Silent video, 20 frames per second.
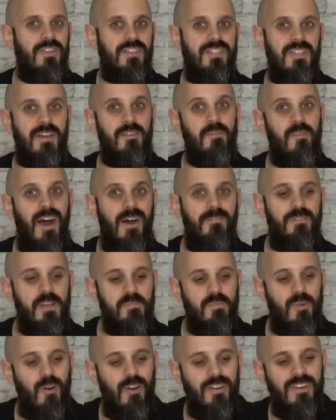Deswegen immer
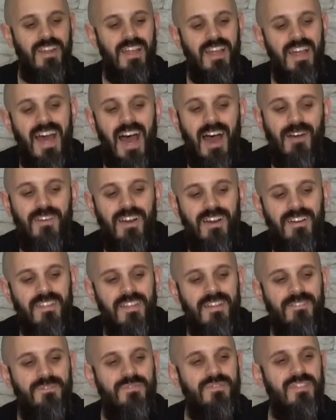abgebrochen. Aber
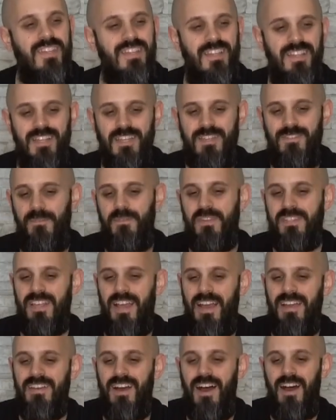ich habe jetzt
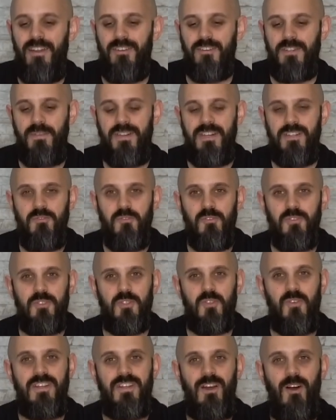keine Ahnung, weil habe halt nur
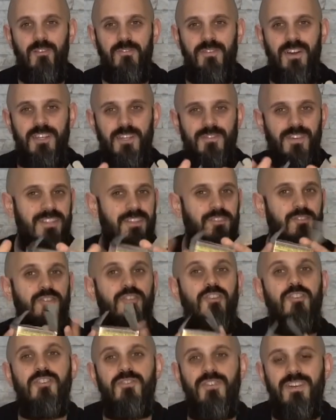so weit aufmacht. Ich weiß noch
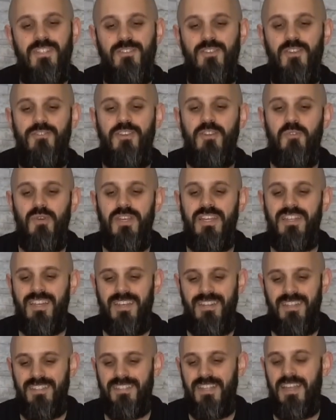nicht, was für eine Figur hier
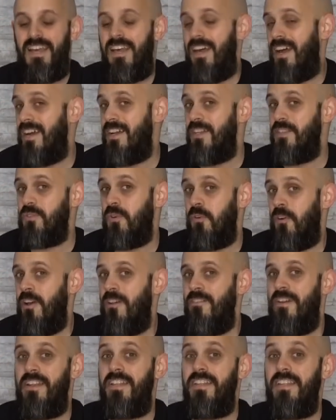drin ist. Also
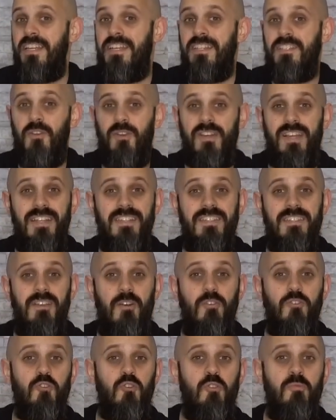werdet ihr jetzt noch ganz
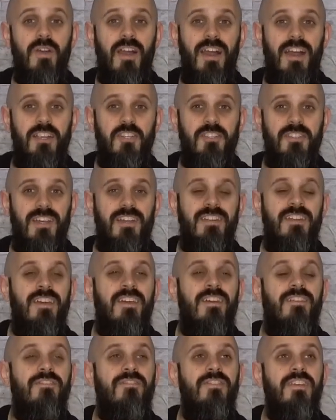genauso überrascht sein,
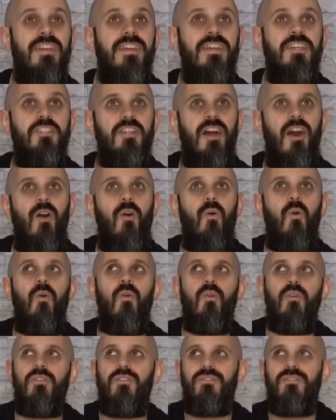wie ich auch.
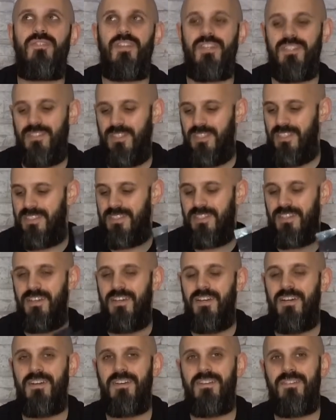Das ist,
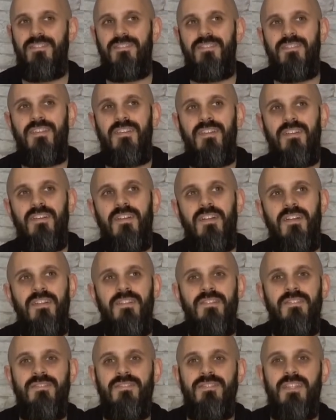äh,
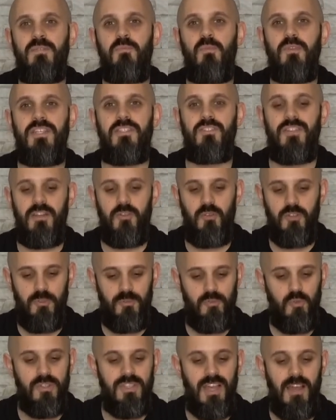das muss jetzt sein. Und ich
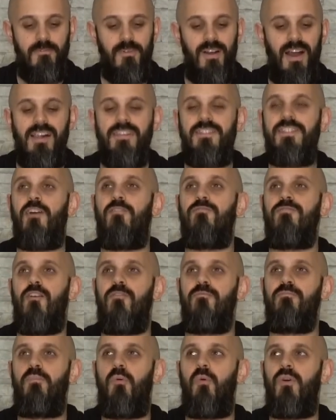tue es einfach mal alles hier auf, auf,
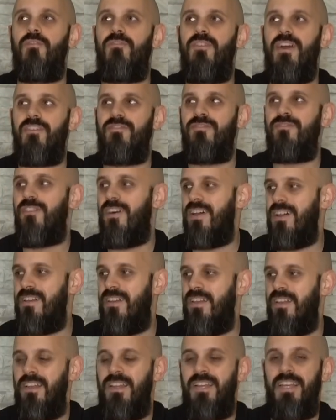den Boden werfen, weil
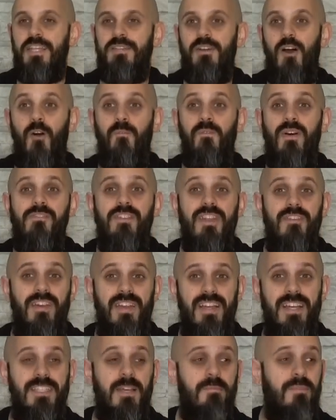ich auch mal wieder
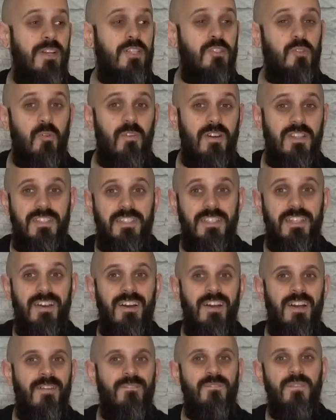vergesse, bei sowas hier
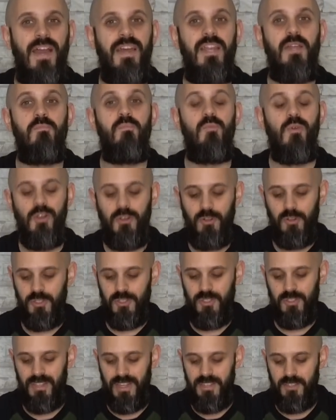mir eine Mülltonne
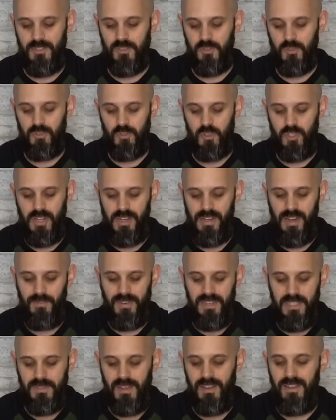zur Seite zu, zu stellen.
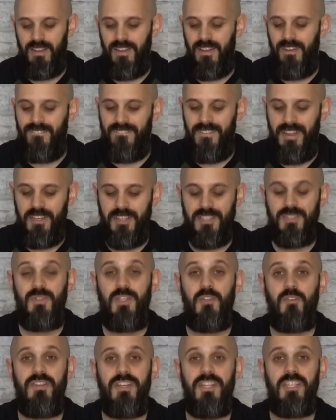Aber diesmal werde ich das
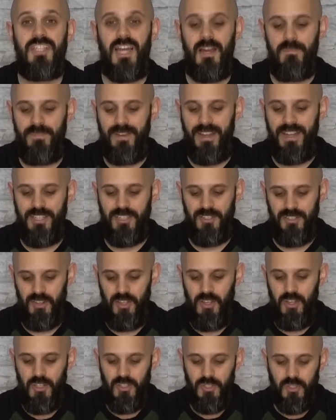Video nicht abbrechen.
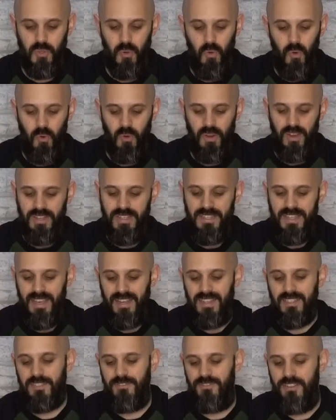So, die
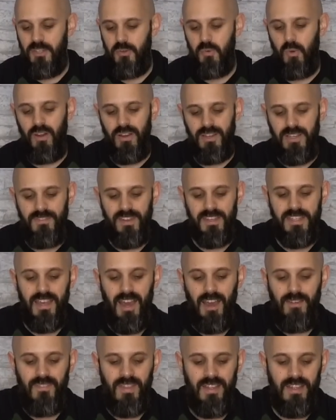erste Figur, die wir
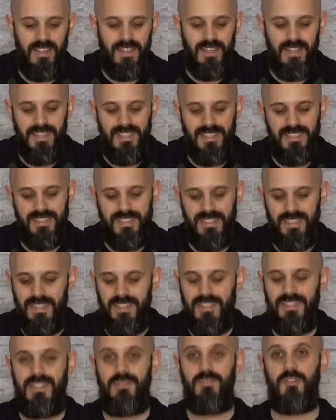hier haben, ist
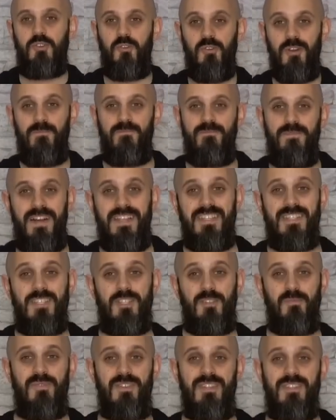äh, ziemlich cool, passend
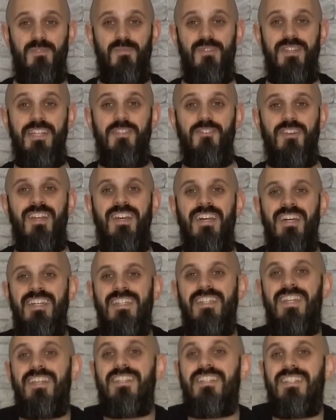zum, zum T-Shirt.
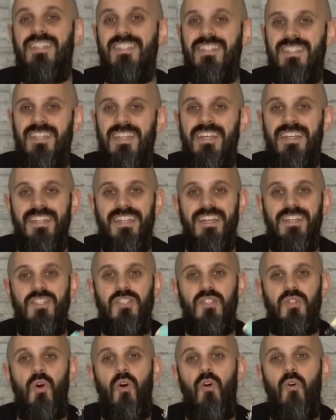Das ist der
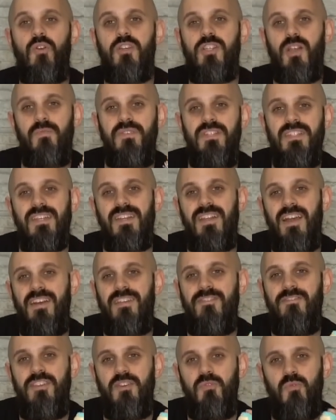Zorro. Und ich glaube, diese
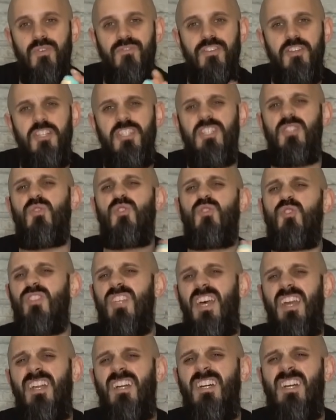kleinen Figuren, wenn ich diese so
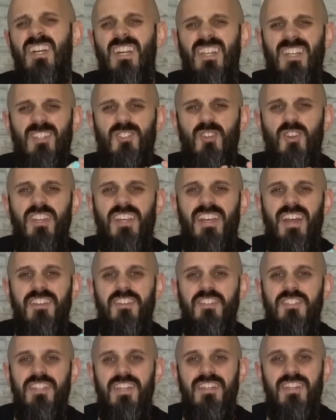zeige, das könnt ihr gar
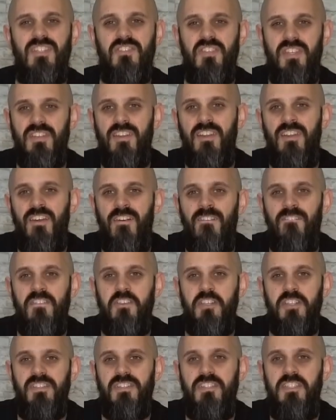nicht sehen, deswegen
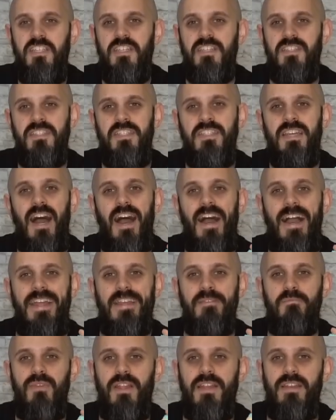ich jetzt hier sie
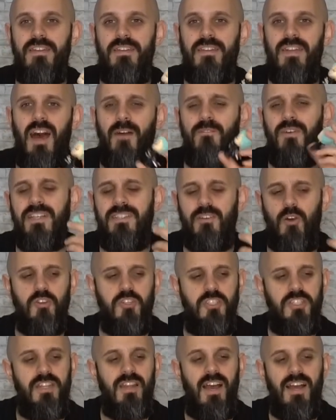einblenden. Aber jetzt auch
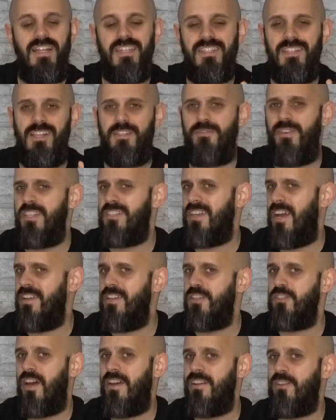nicht jeder einzelne, also wenn jetzt
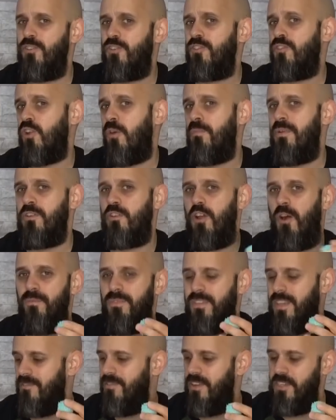eine, eine doppelt
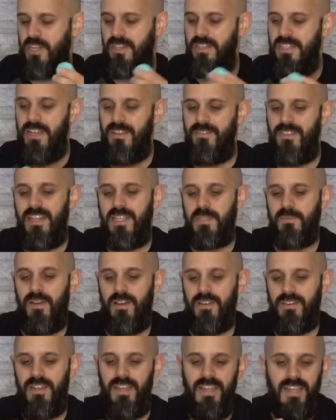kommt, dann ich dann hier nichts
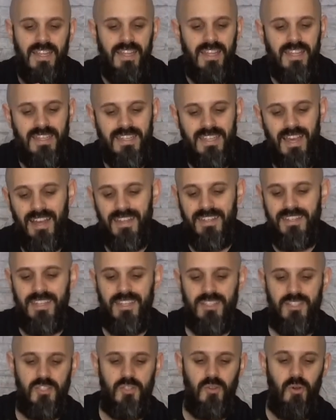machen. Ja,
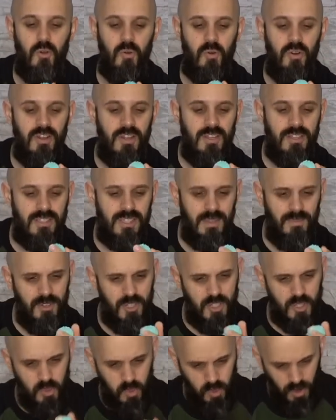der Zorro.
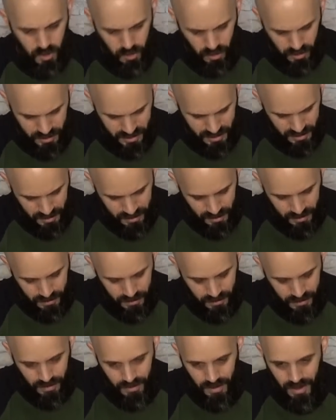Ziemlich cool und
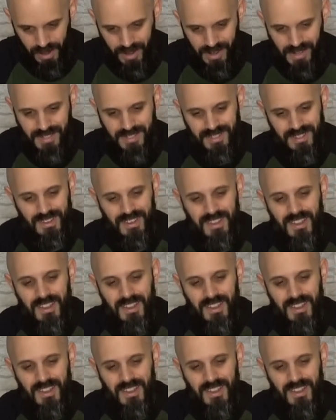halt.